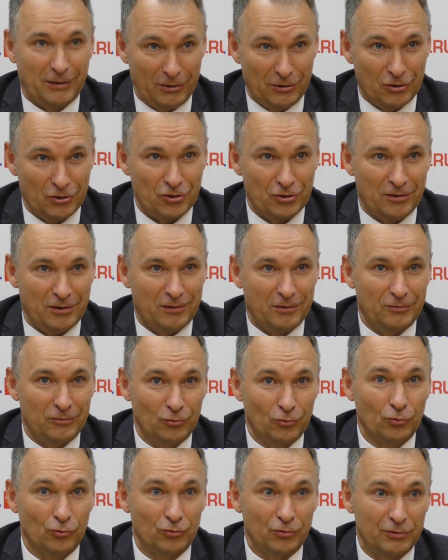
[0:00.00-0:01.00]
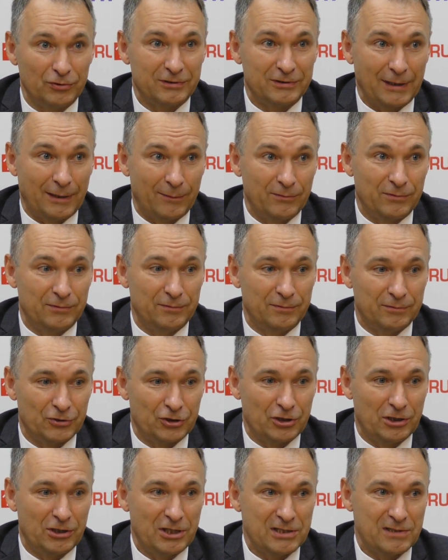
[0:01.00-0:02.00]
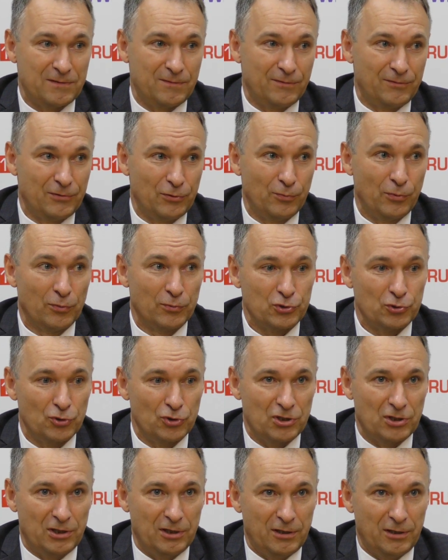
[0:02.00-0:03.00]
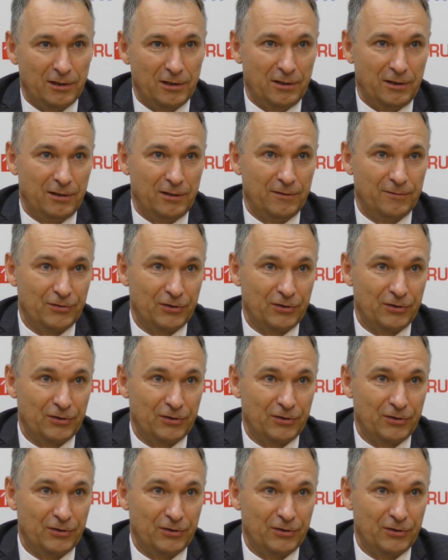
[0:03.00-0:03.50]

Конечно. Ну, там же есть в любом случае а,